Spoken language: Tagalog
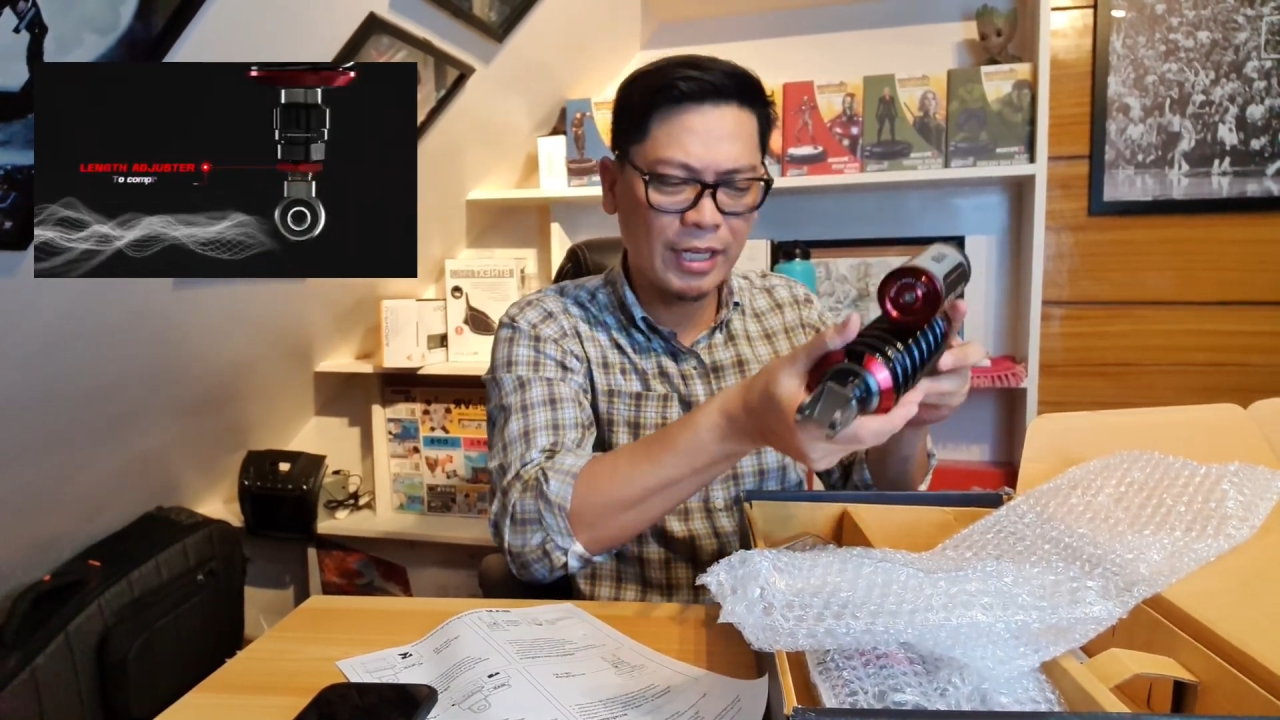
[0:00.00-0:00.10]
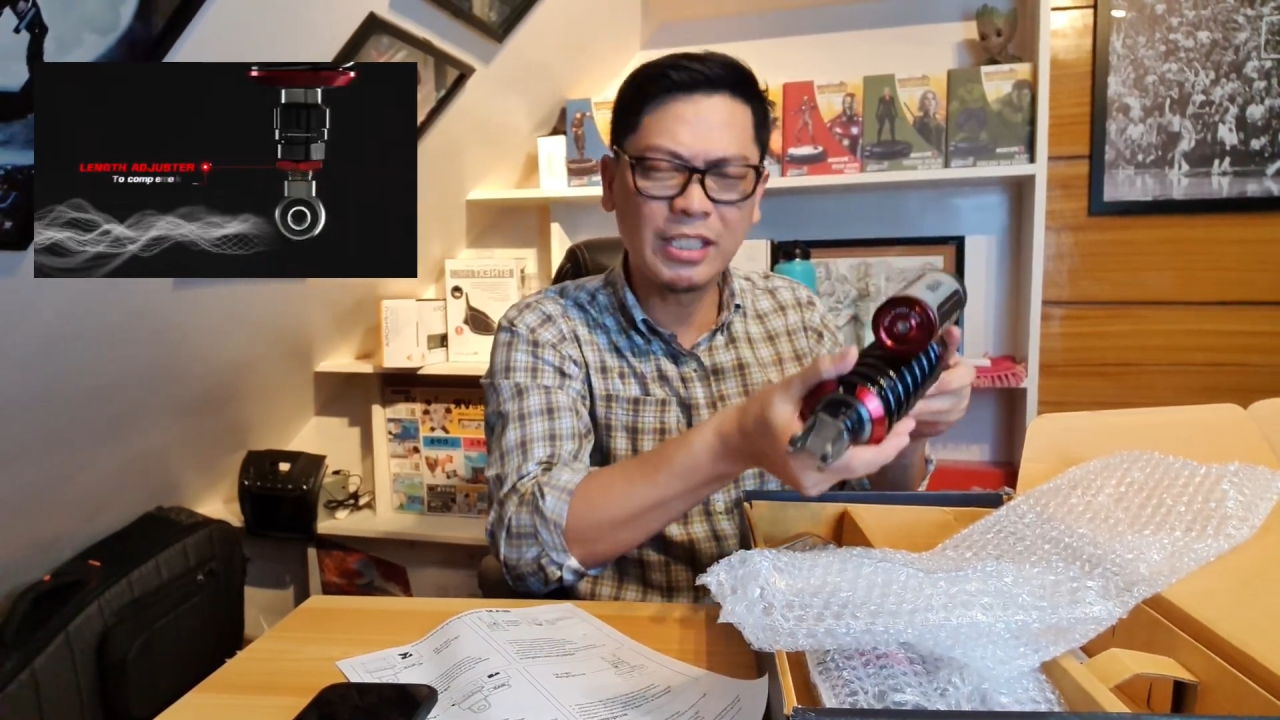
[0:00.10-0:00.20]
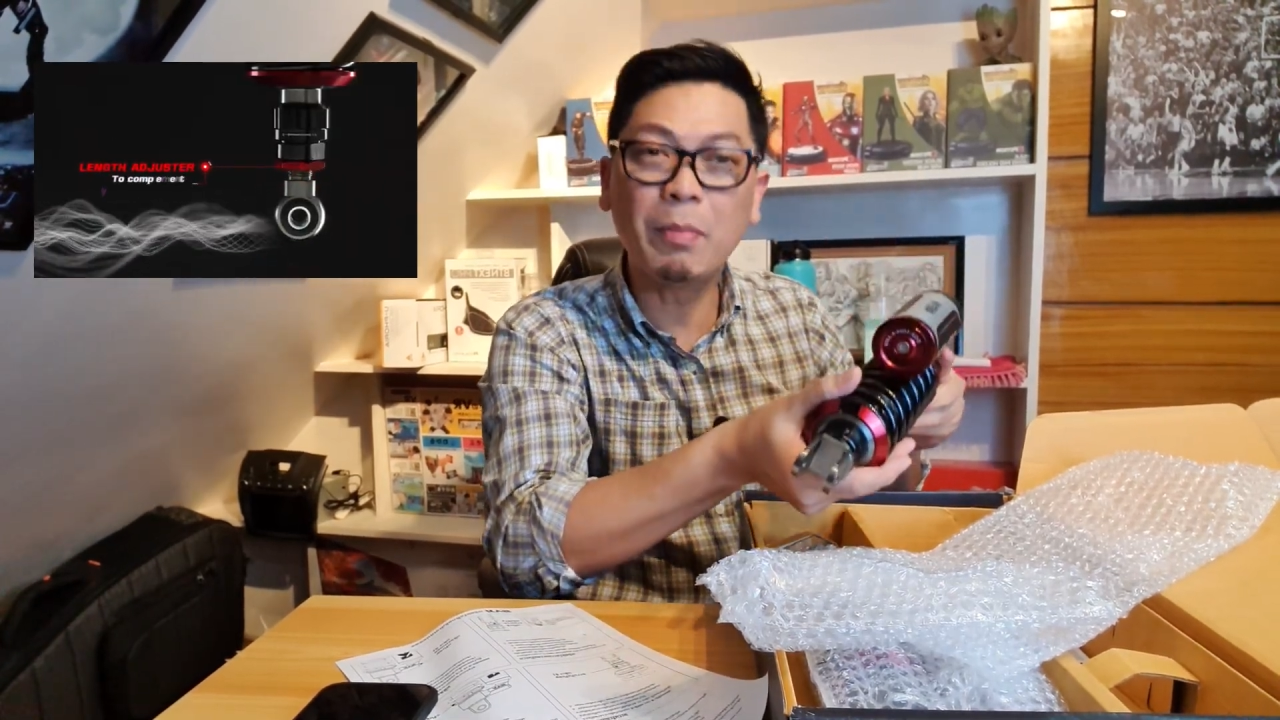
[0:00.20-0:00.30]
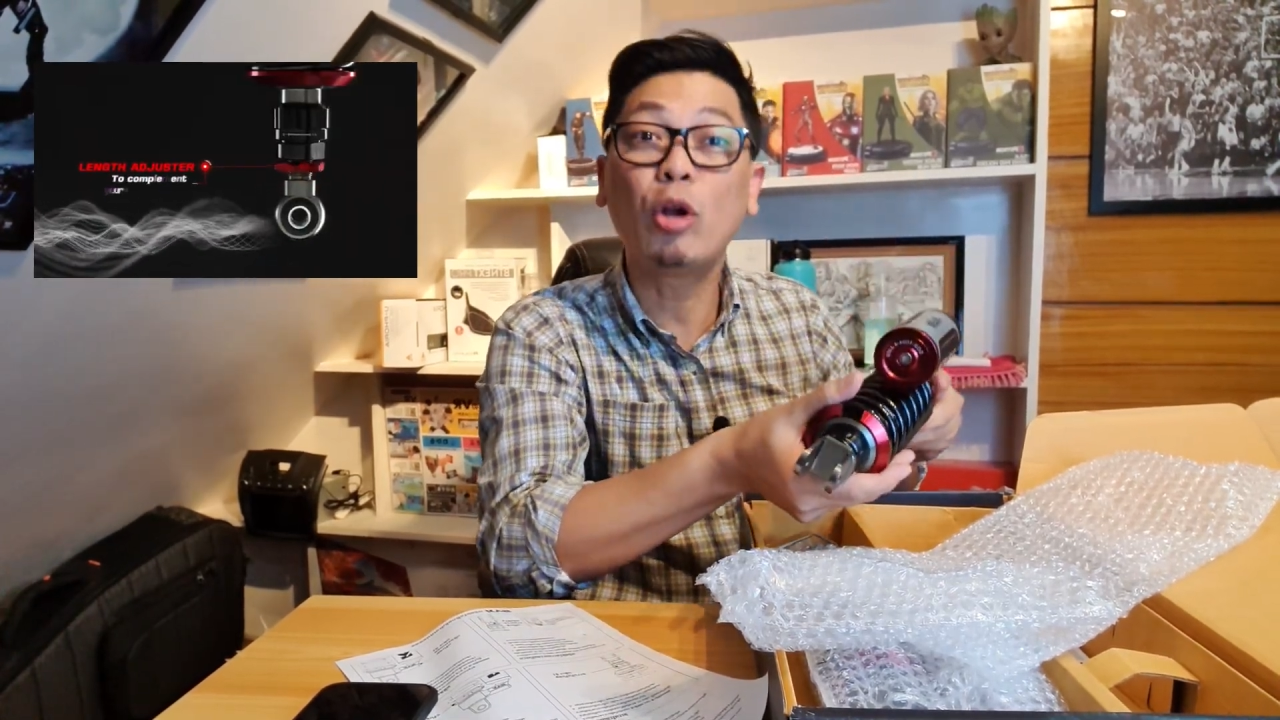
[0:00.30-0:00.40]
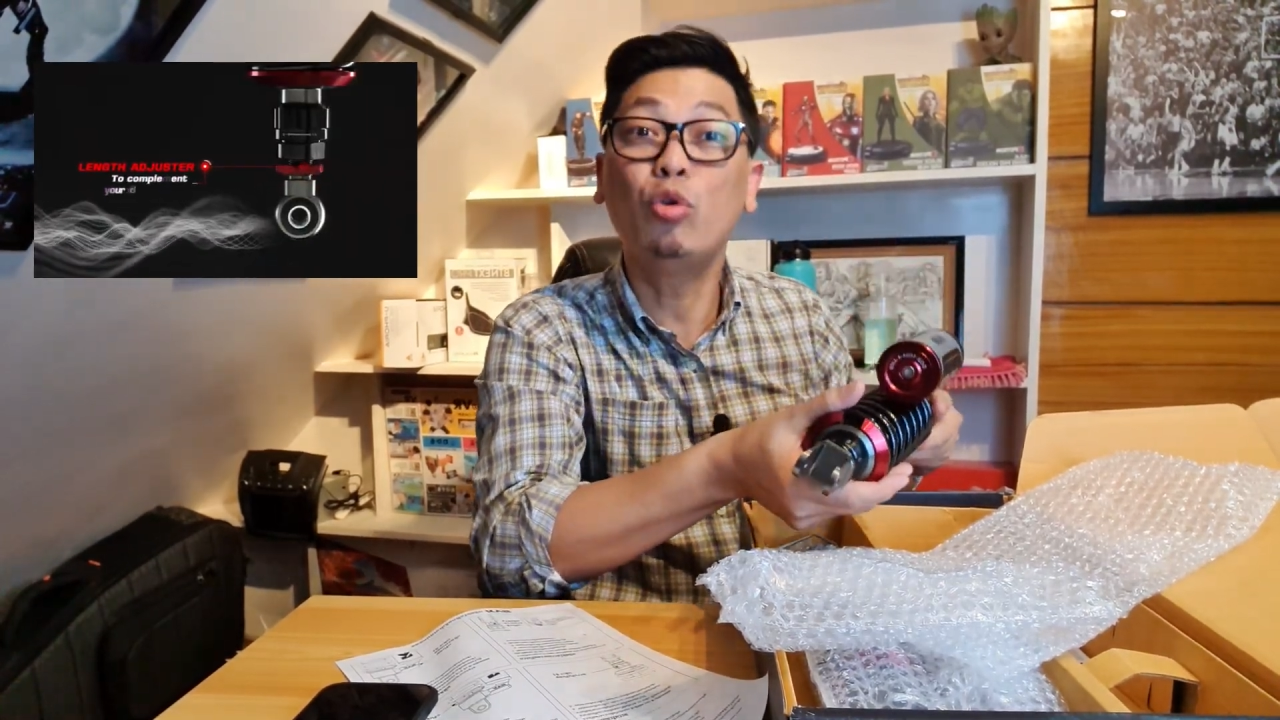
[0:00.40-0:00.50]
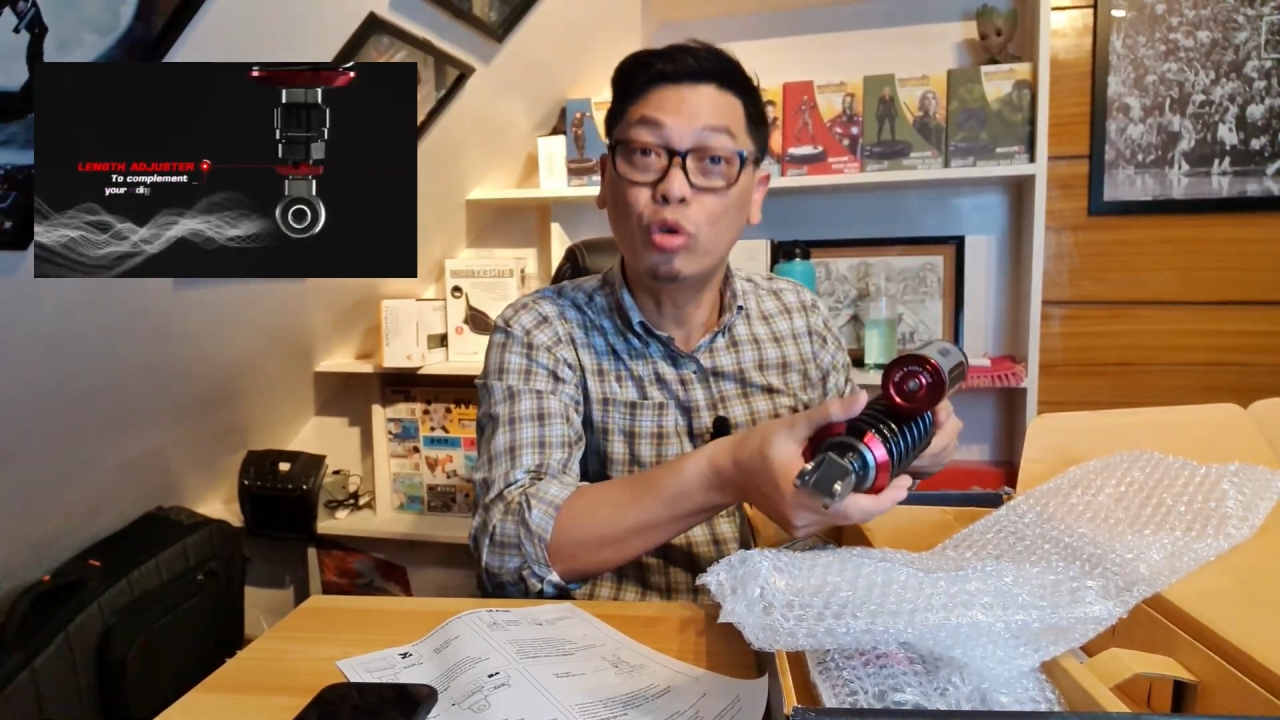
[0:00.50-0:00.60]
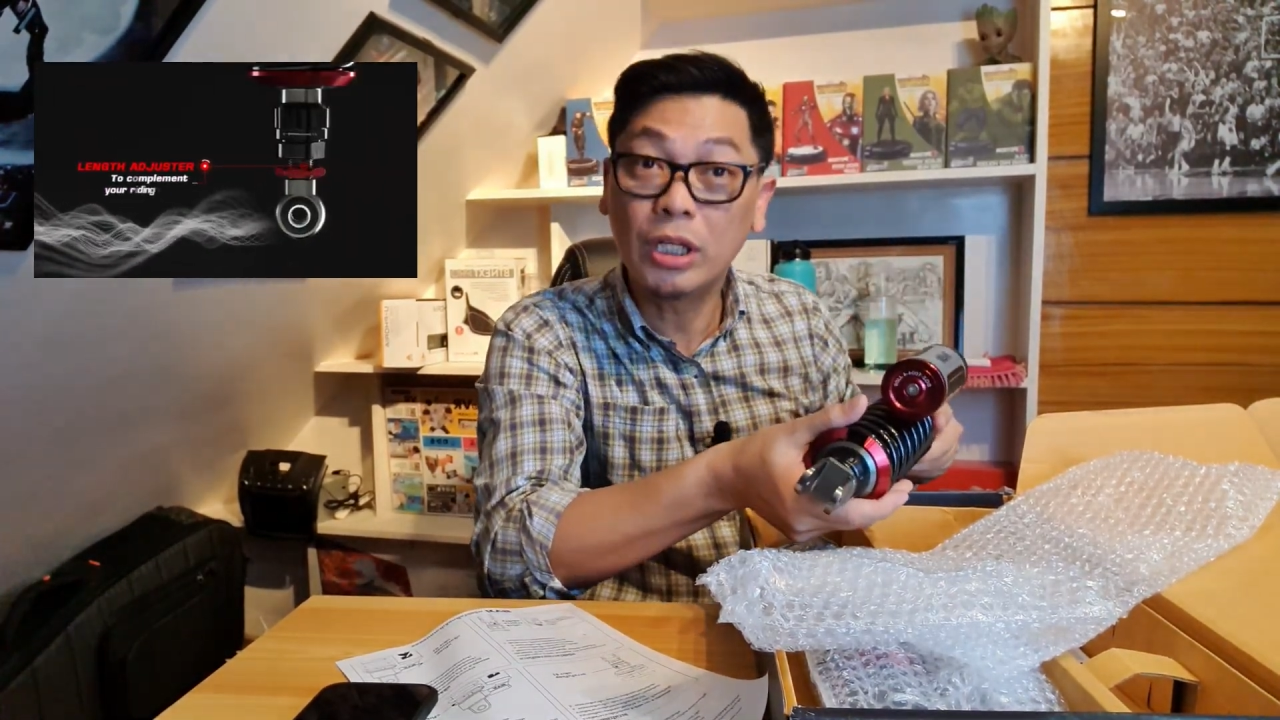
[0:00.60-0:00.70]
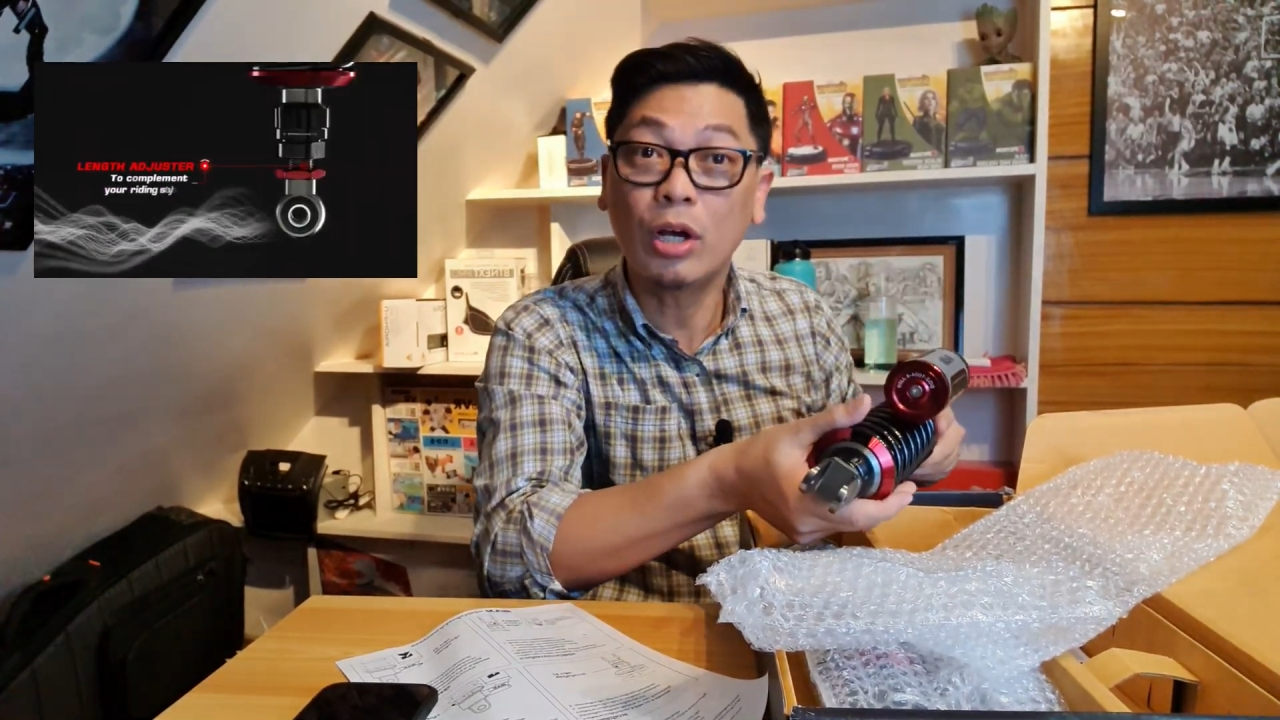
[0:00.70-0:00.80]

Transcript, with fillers: Kasi marunong